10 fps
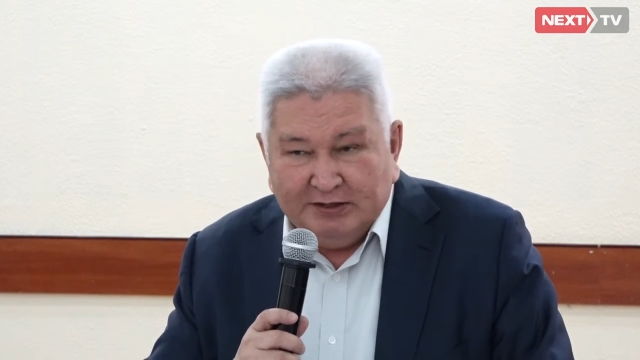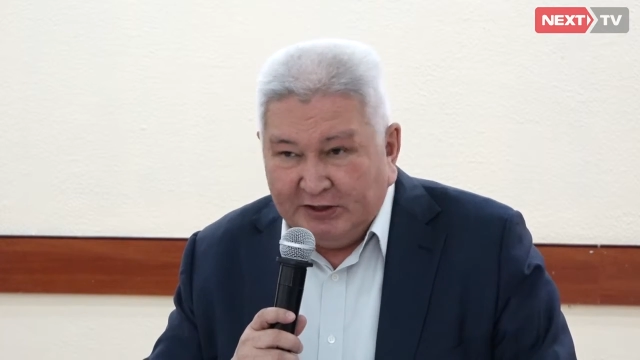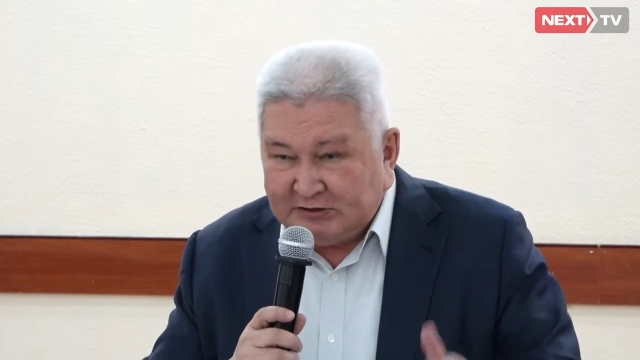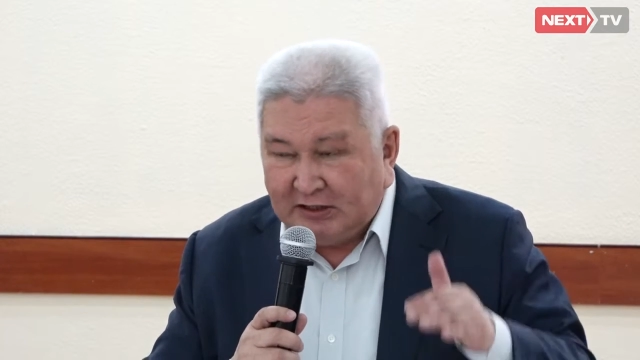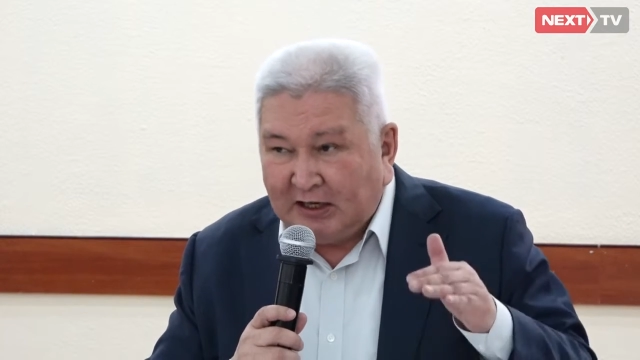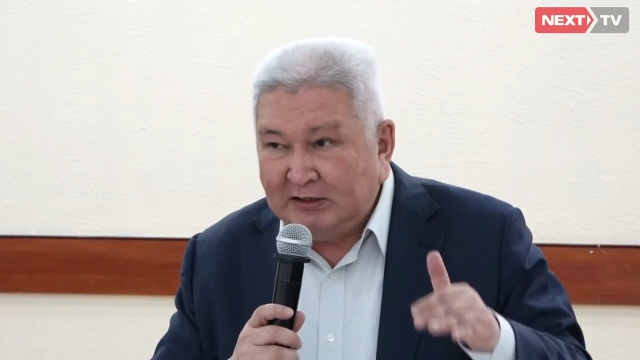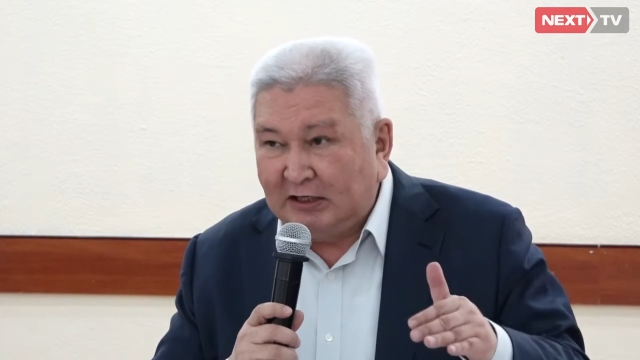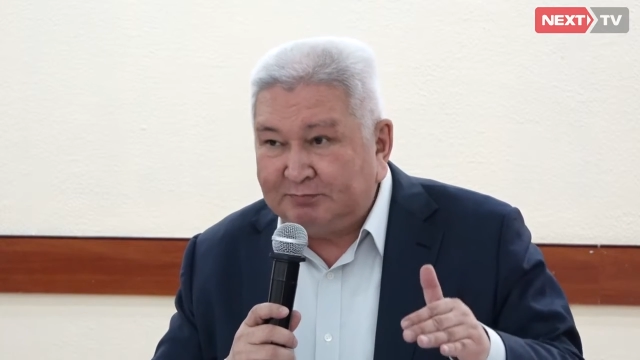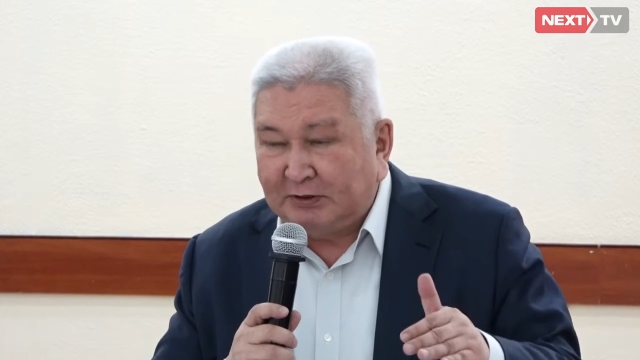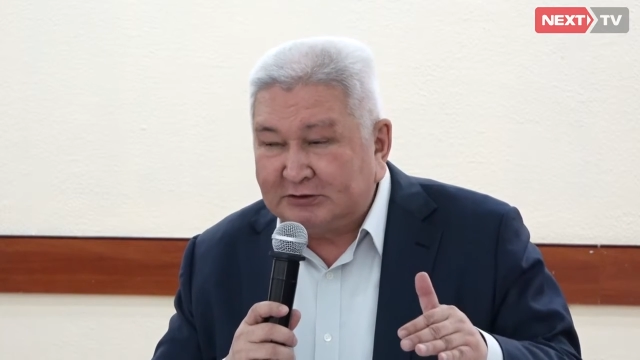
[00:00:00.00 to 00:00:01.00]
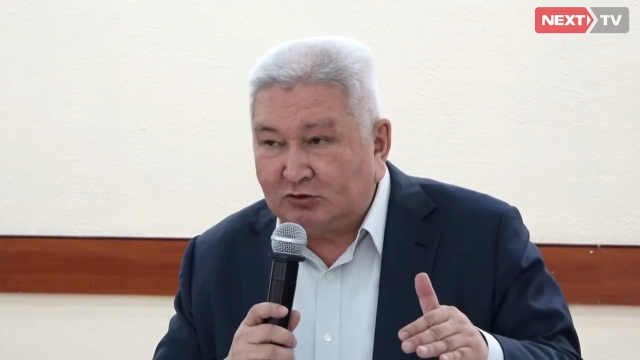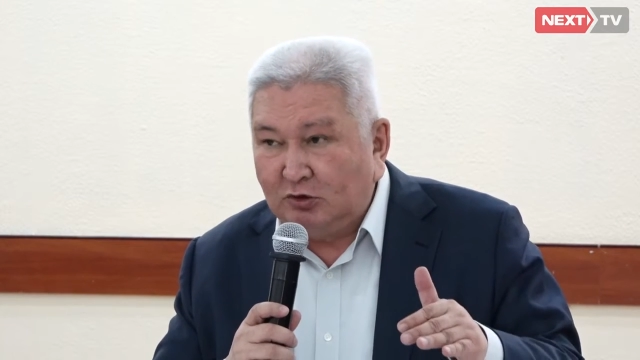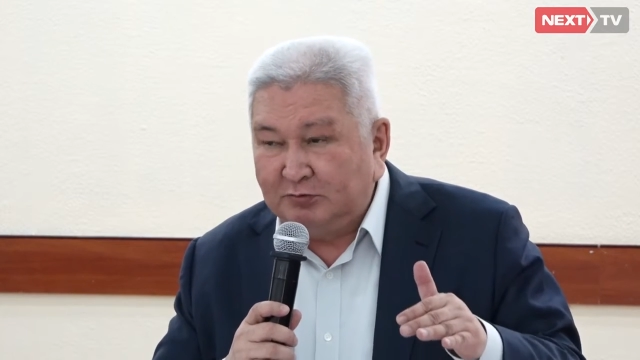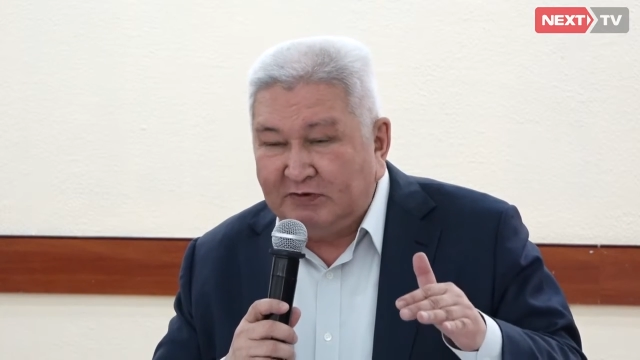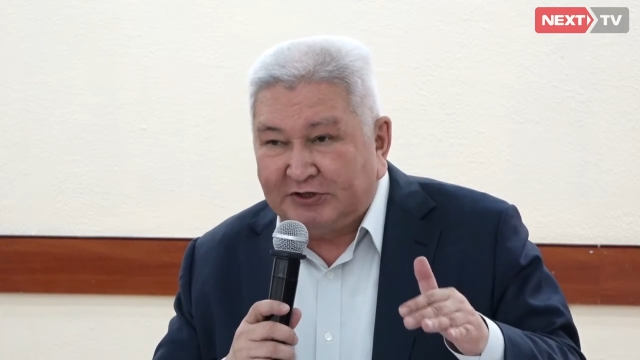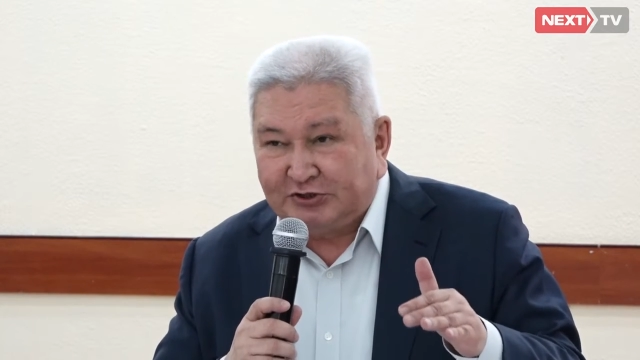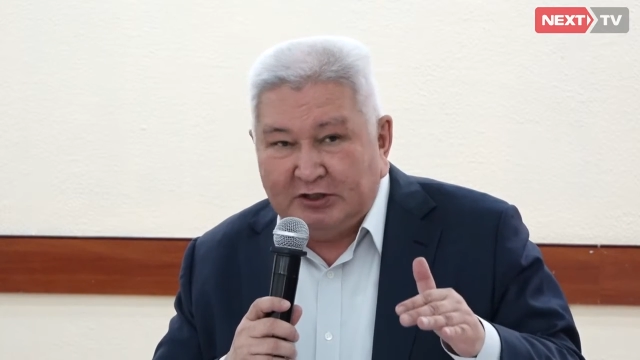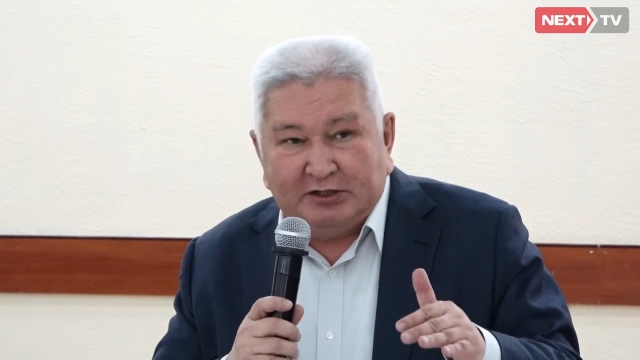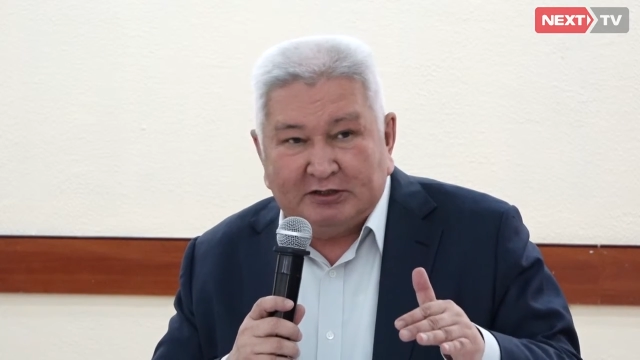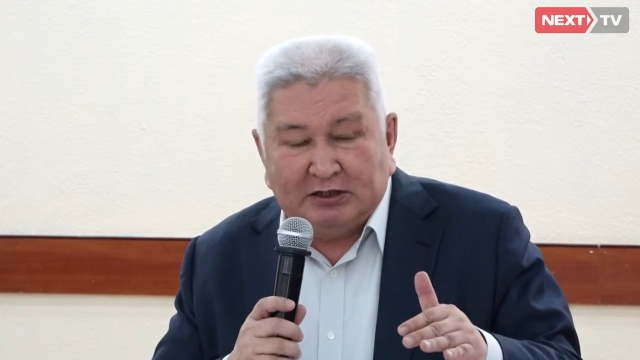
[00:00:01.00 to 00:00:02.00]
Если канал построим
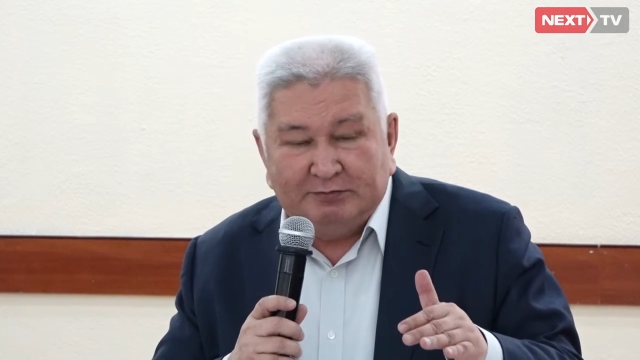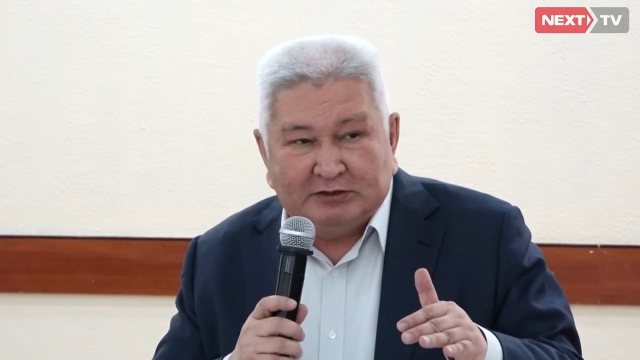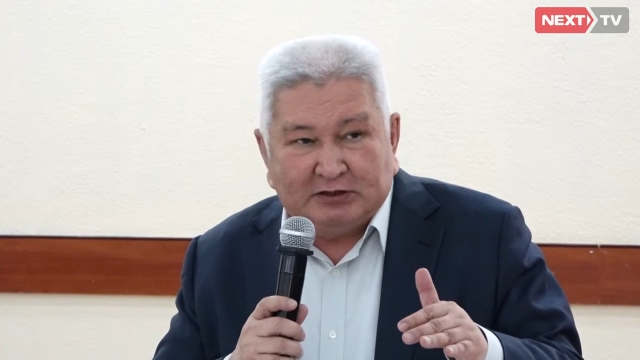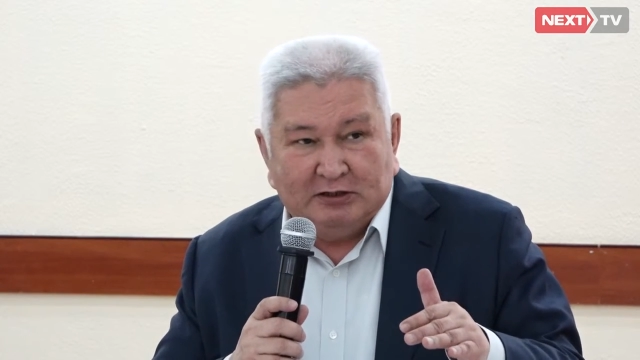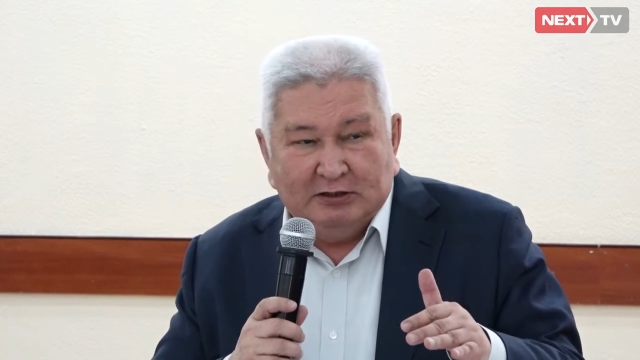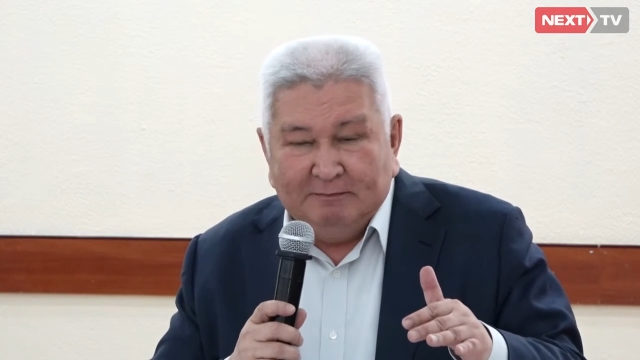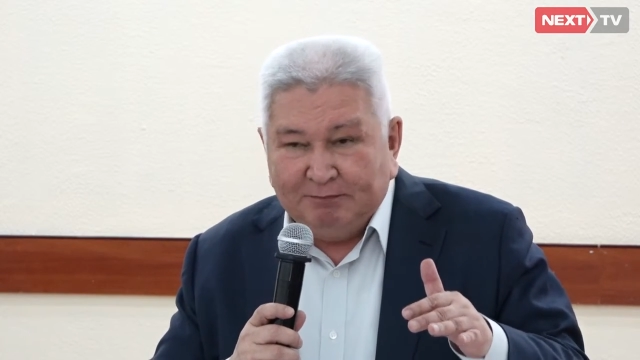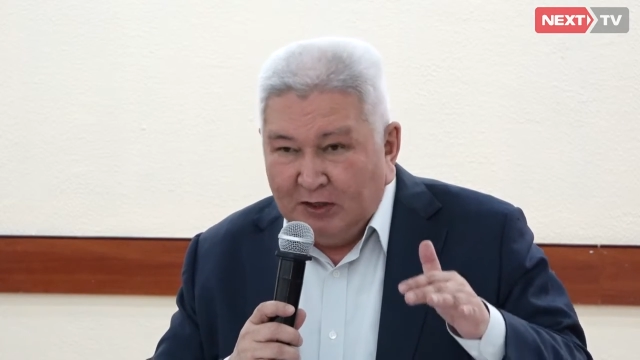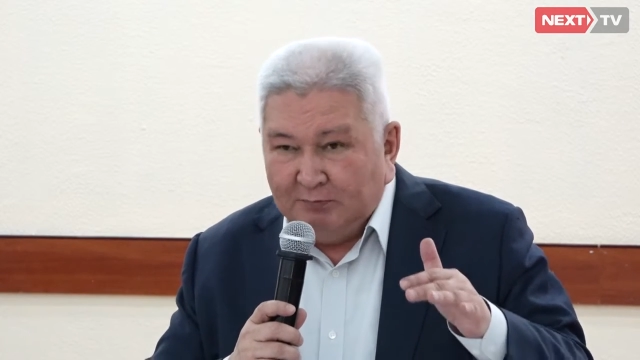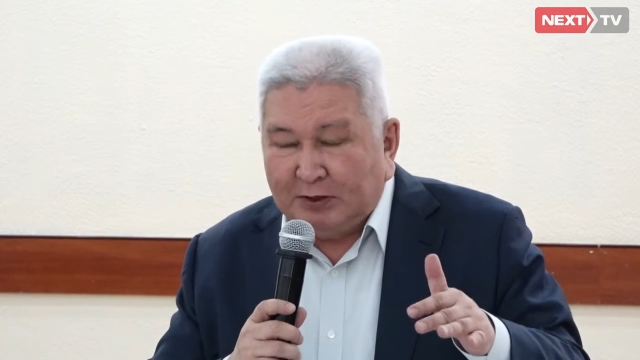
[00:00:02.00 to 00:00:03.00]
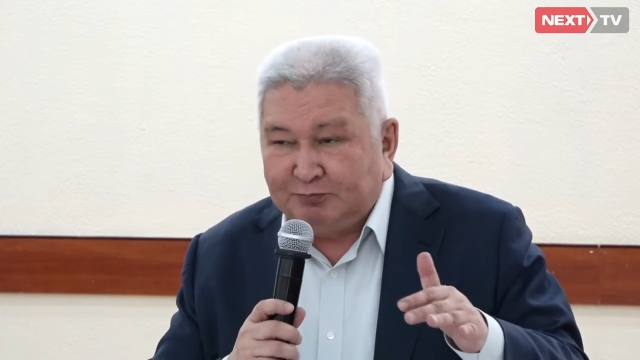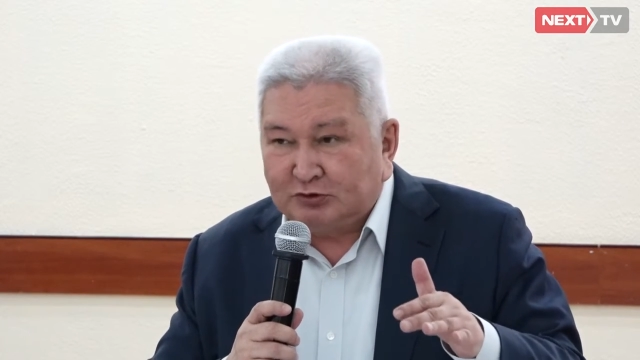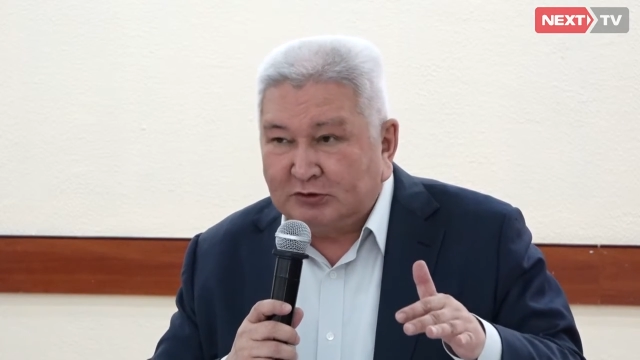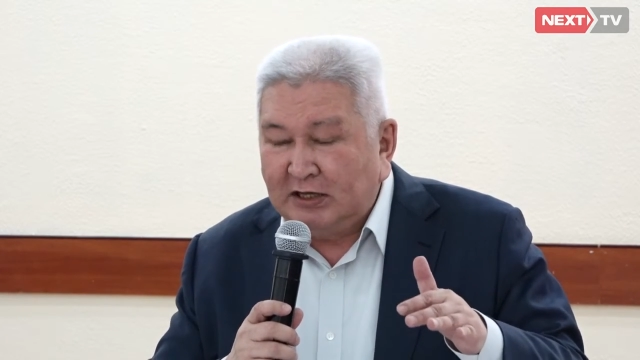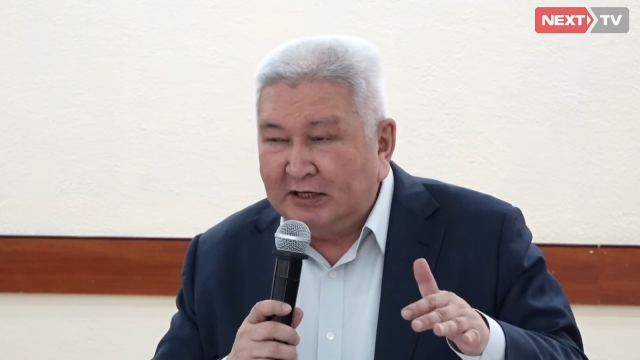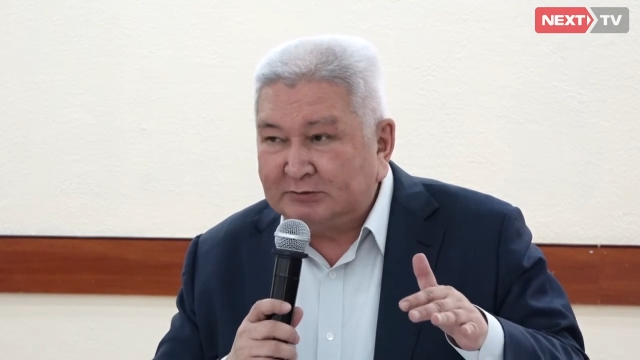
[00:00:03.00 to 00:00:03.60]
24 километра, пропускная